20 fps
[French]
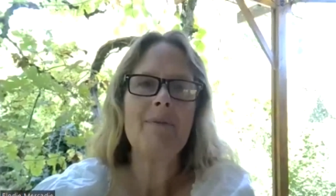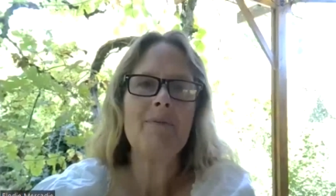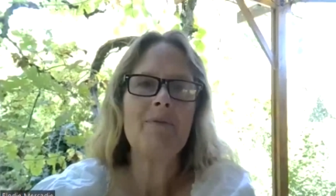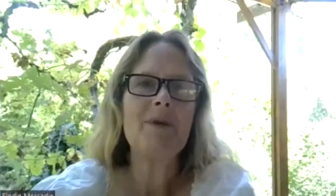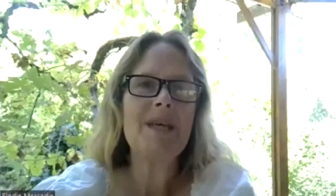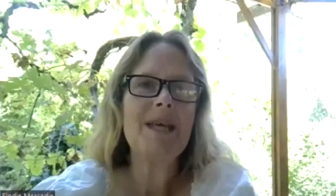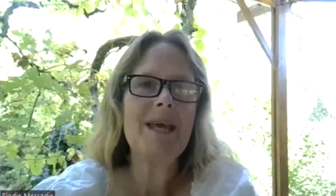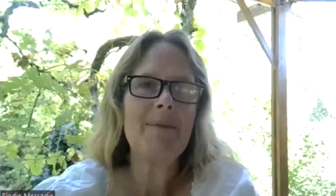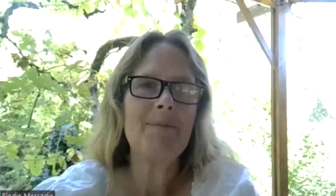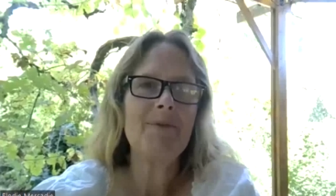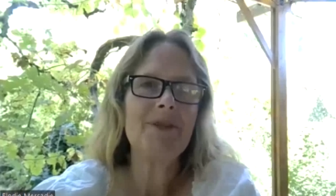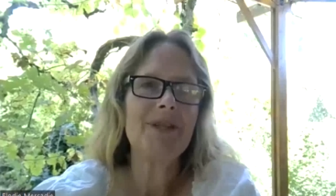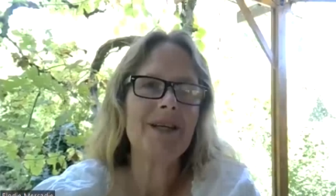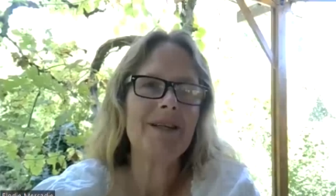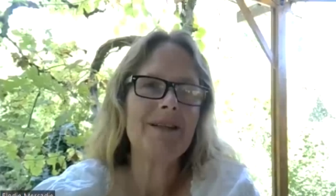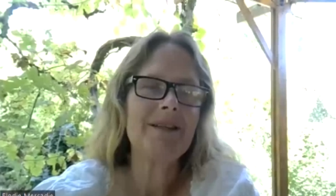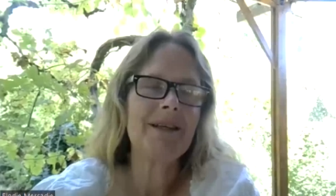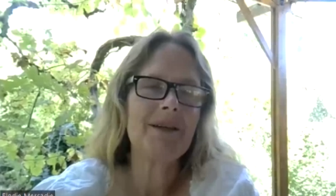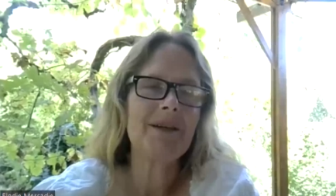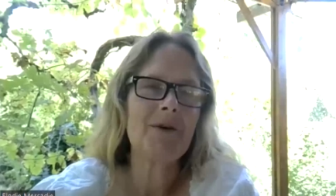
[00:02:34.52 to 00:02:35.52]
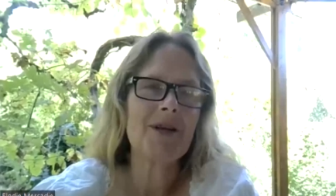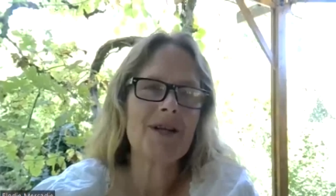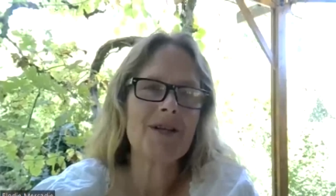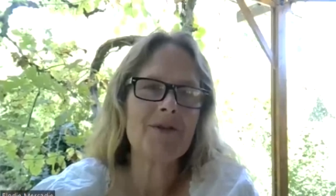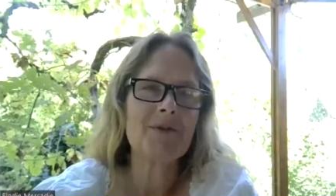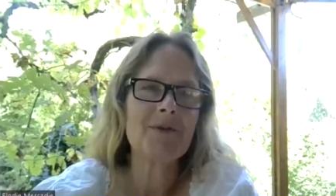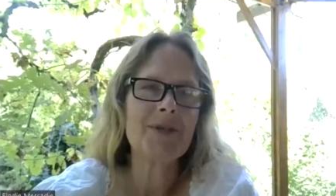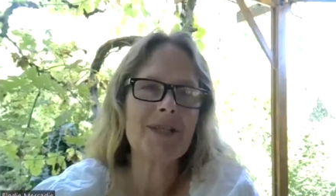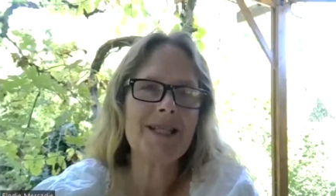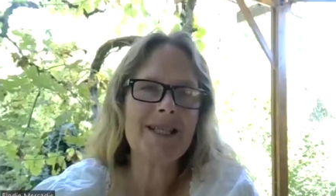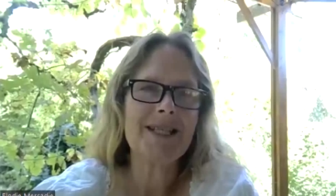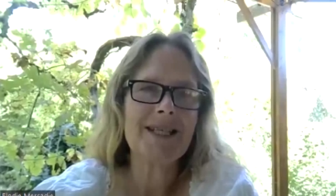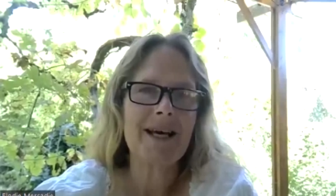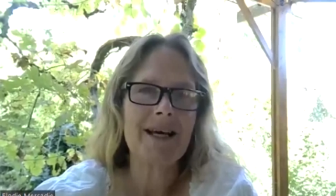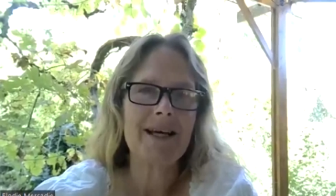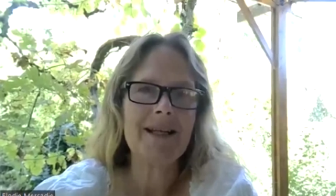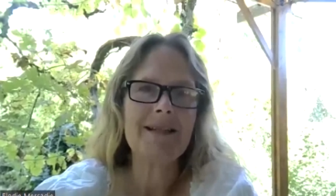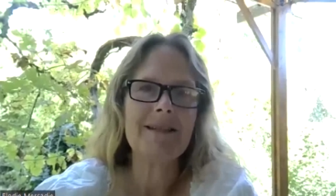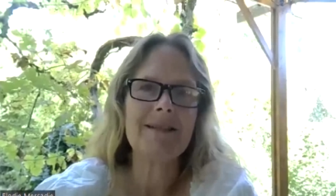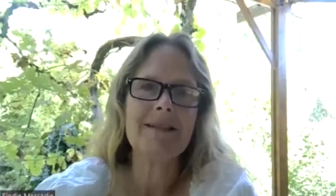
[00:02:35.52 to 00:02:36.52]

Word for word: Et puis il y a peut-être des relations qui s'arrêtent.